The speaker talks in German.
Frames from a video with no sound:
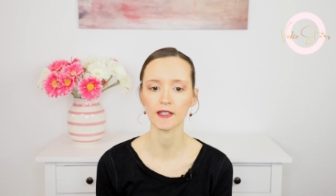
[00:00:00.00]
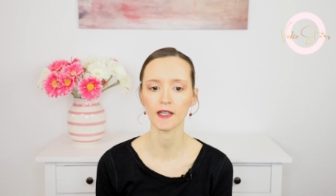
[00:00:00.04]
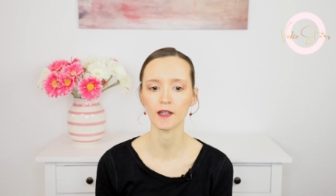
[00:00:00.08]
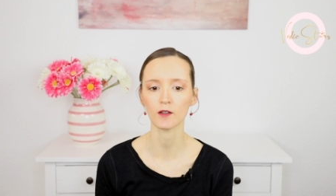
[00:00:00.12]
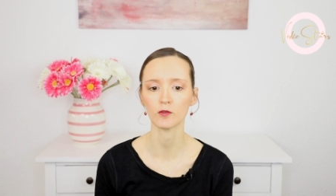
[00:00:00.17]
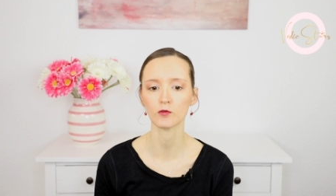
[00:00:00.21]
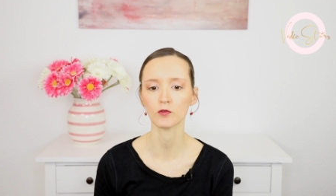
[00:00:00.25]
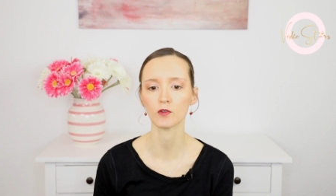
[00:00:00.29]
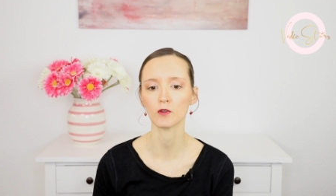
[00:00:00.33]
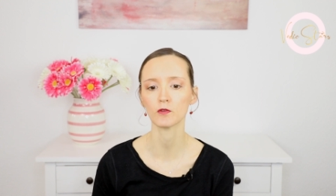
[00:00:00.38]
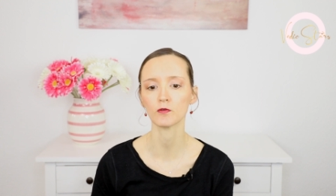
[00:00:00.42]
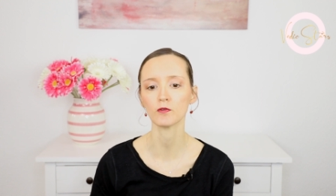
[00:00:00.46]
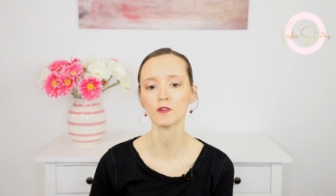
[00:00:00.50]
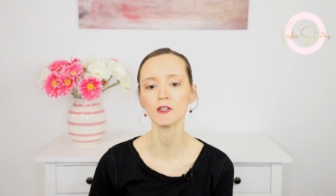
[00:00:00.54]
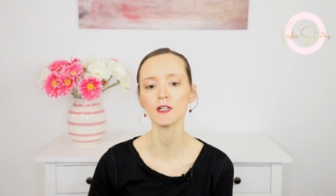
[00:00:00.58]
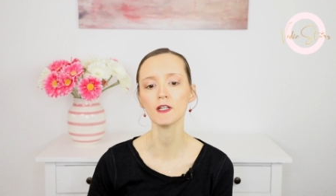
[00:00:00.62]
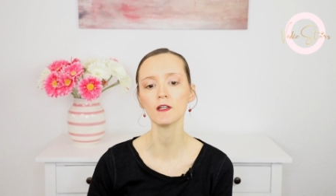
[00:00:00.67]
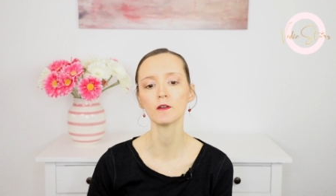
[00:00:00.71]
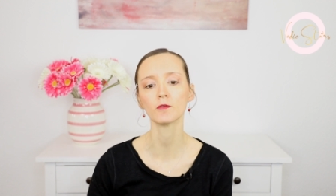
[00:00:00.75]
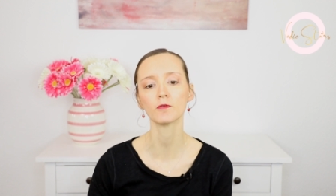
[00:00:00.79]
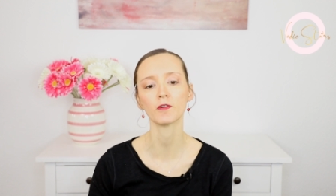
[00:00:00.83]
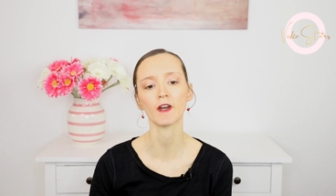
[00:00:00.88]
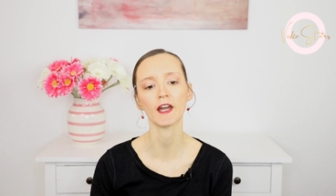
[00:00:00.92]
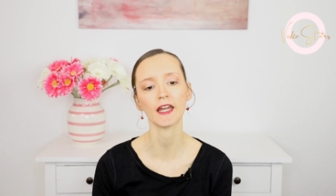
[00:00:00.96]
der für
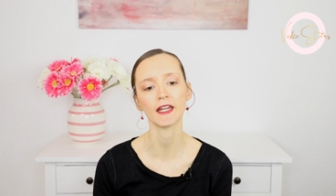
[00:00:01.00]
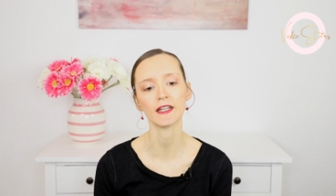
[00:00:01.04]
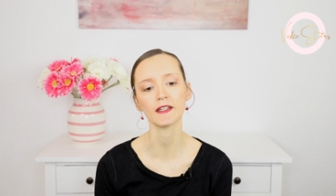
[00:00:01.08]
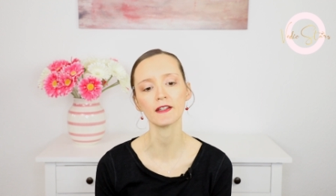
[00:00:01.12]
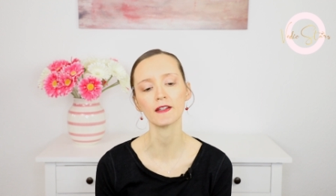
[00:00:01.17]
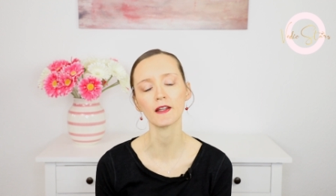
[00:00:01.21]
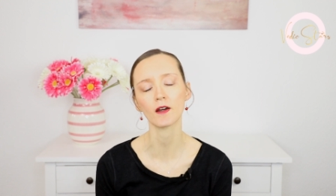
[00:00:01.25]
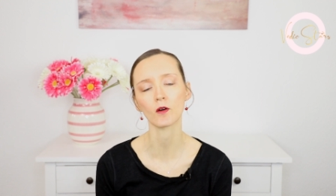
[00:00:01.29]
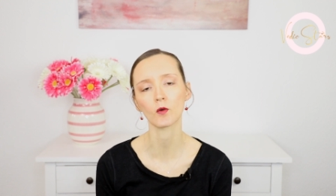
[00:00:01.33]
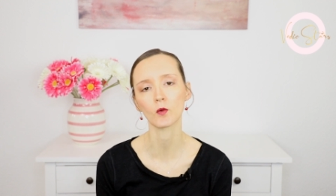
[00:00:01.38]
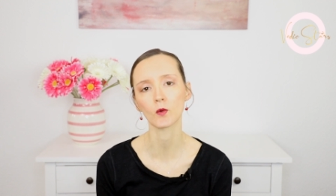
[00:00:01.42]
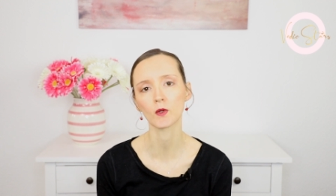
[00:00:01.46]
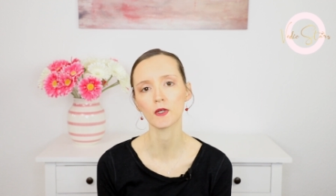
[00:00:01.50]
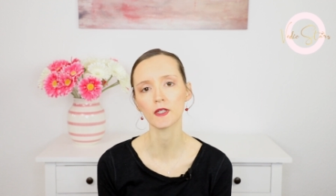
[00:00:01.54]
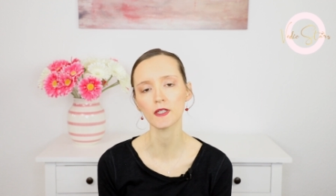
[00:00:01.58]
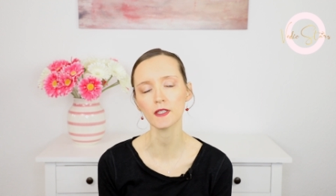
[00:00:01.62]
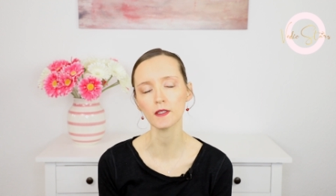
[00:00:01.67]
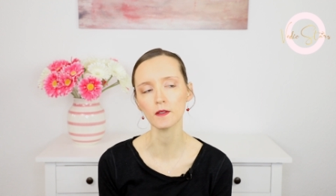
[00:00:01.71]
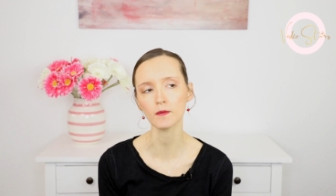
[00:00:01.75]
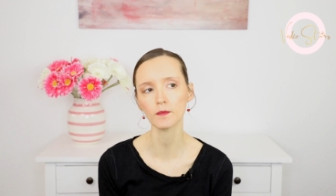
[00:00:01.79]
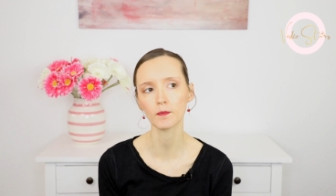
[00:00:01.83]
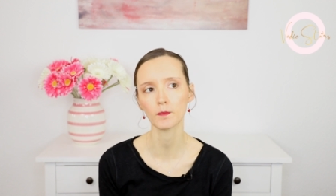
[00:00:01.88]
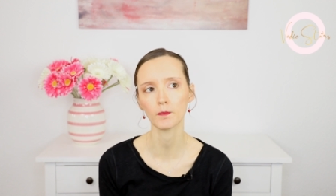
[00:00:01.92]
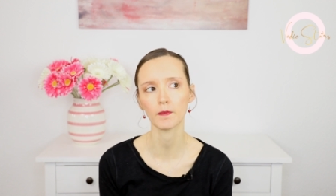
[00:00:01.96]
viele
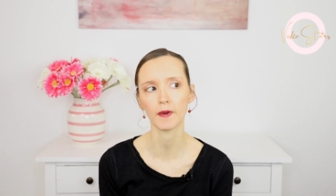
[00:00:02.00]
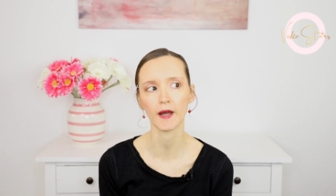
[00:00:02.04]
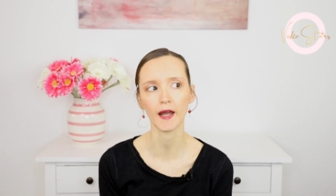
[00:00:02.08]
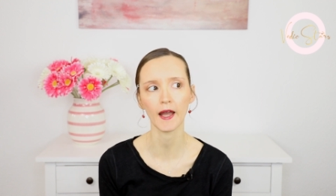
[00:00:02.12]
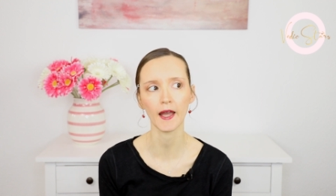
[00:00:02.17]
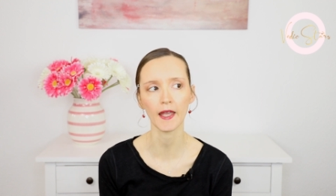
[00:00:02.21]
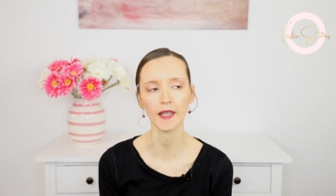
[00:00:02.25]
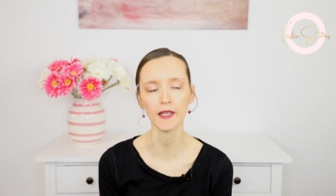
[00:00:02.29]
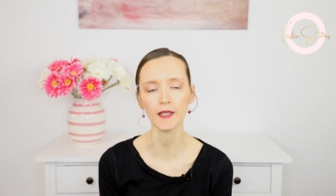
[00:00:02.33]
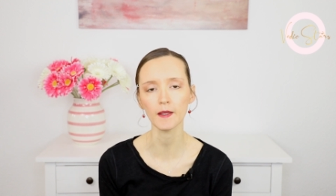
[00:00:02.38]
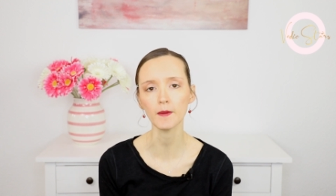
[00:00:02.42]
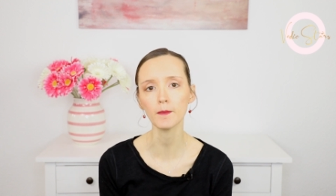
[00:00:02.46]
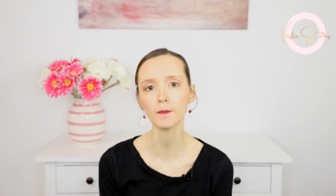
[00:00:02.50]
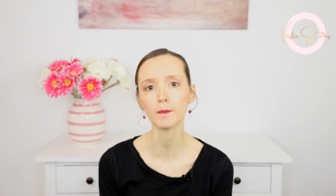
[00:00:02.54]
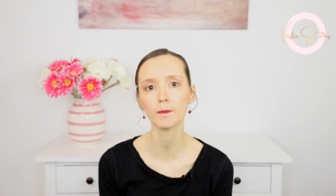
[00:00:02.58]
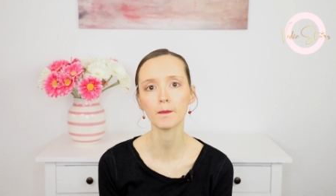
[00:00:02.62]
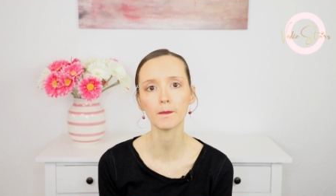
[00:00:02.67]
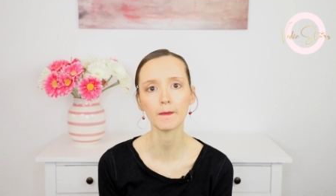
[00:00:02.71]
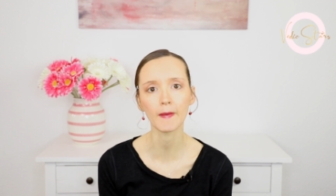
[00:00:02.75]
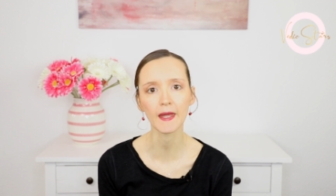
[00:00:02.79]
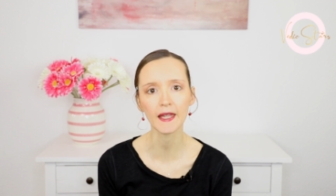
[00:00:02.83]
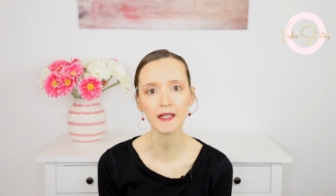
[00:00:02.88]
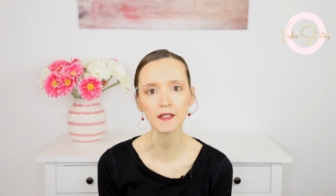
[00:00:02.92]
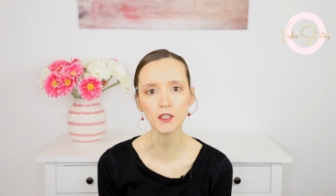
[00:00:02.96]
Veränderungen bei
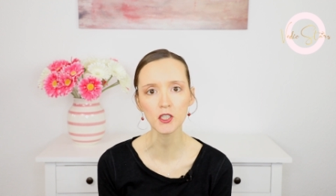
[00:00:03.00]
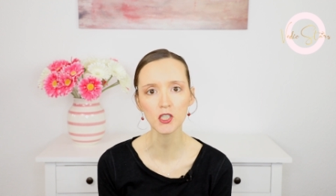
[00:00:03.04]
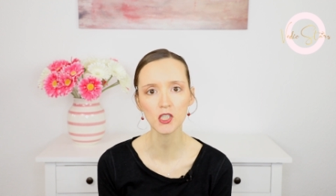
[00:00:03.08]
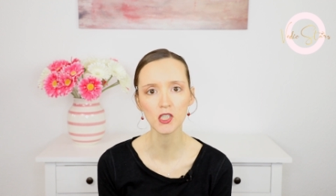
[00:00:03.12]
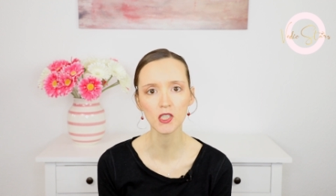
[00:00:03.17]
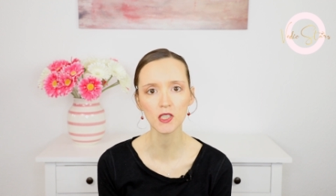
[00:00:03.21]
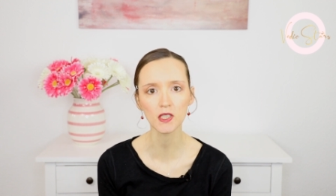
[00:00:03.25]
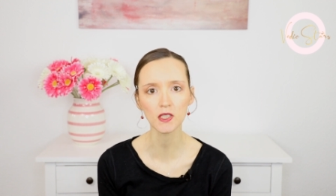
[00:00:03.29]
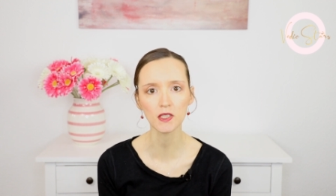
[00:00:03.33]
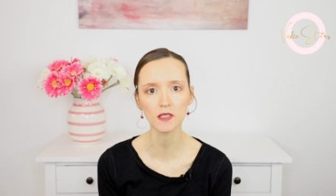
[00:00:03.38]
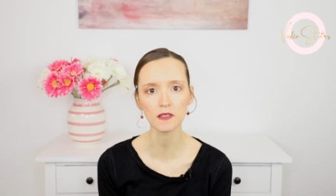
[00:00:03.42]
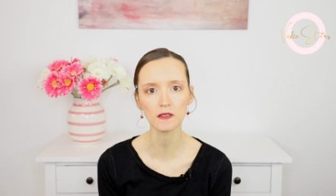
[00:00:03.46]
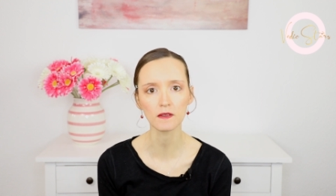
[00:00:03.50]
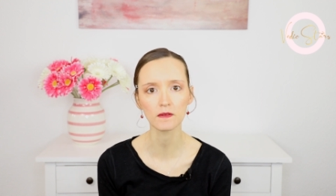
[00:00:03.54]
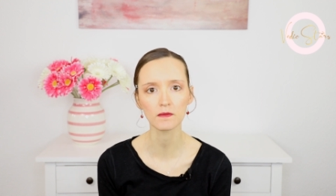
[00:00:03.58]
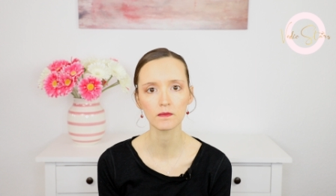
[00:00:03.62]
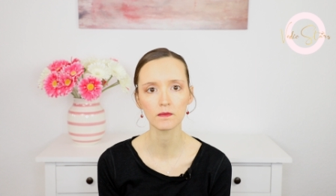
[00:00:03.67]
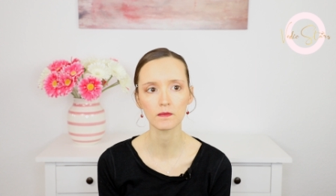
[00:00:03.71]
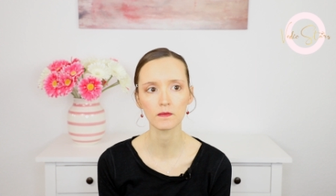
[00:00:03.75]
Menschen